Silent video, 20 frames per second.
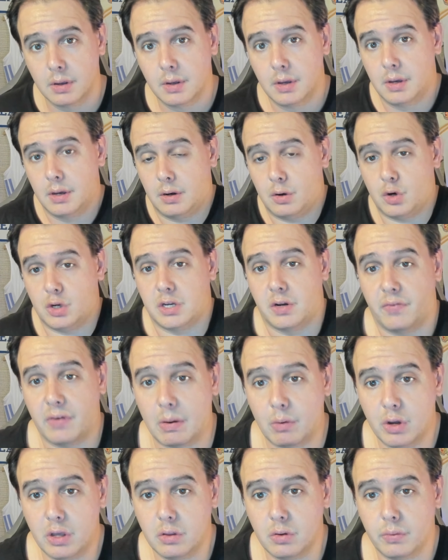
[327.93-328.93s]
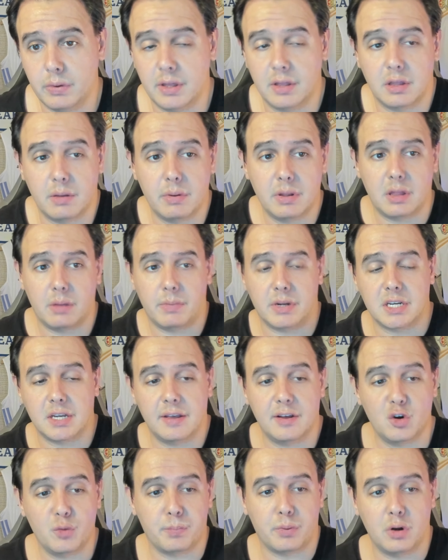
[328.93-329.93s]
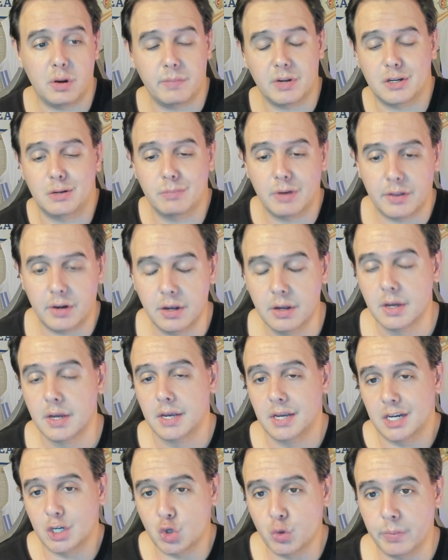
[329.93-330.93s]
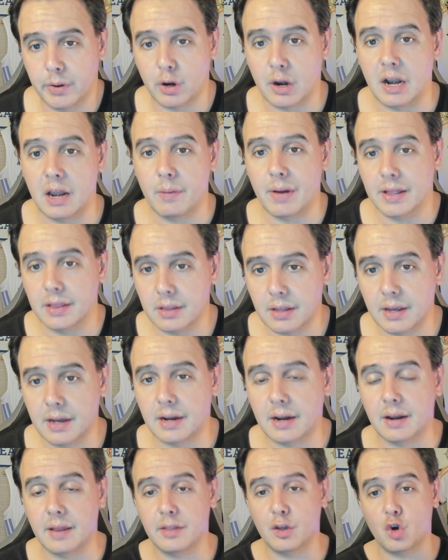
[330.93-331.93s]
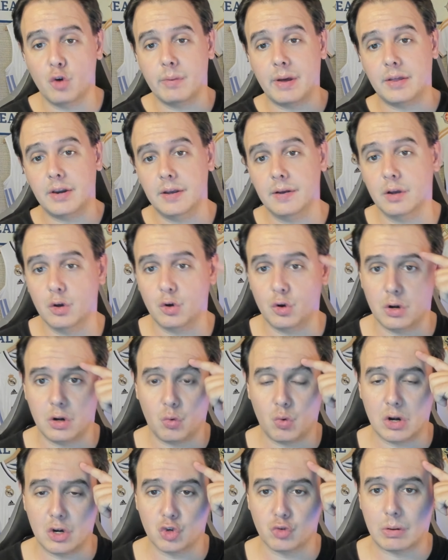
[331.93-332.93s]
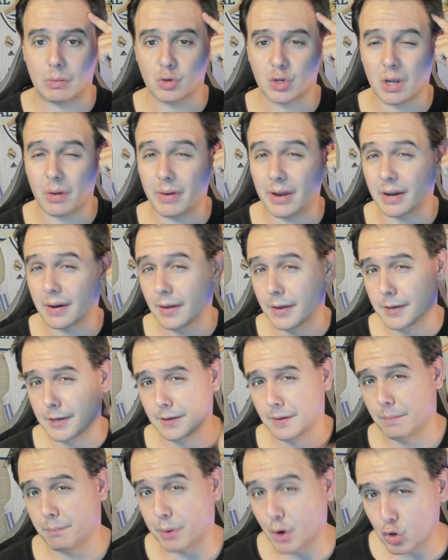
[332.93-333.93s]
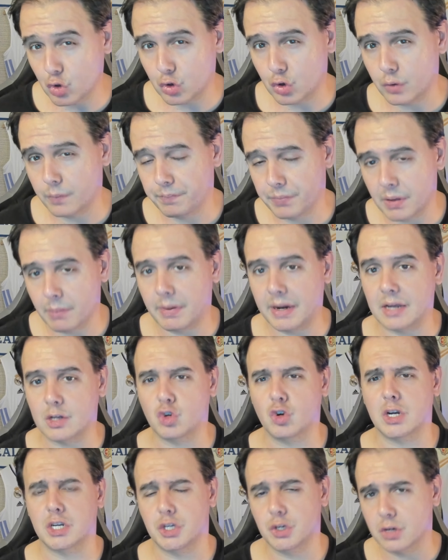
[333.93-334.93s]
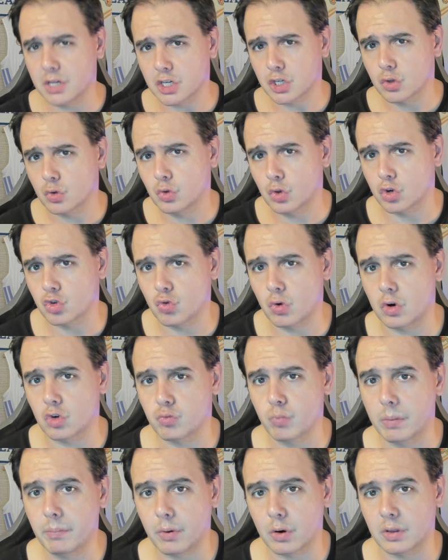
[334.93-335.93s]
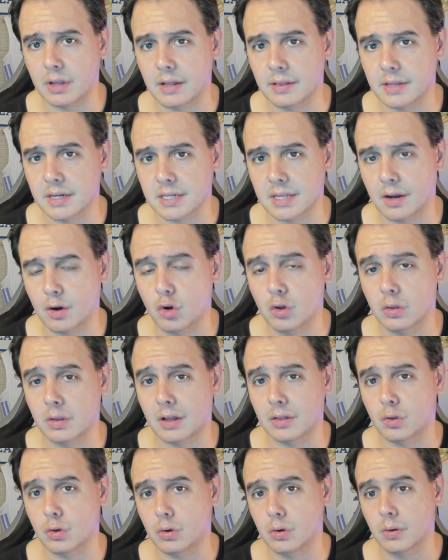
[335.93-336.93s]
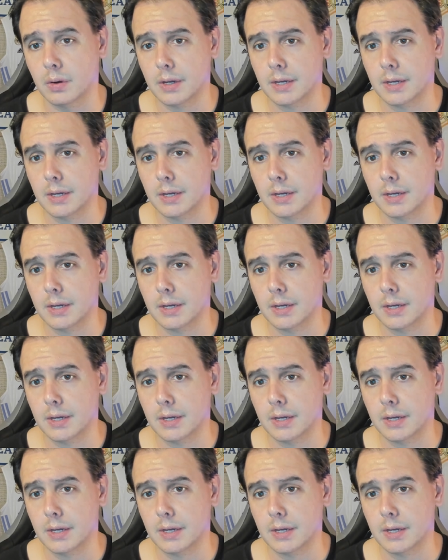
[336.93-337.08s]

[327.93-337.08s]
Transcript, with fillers: creo que es el favorito, evidentemente, más allá de los problemas, el Madrid es superior al Levante, al Atlético de Madrid, con el cual nos vamos a ver pronto, en varias ocasiones, dos duelos muy importantes, tanto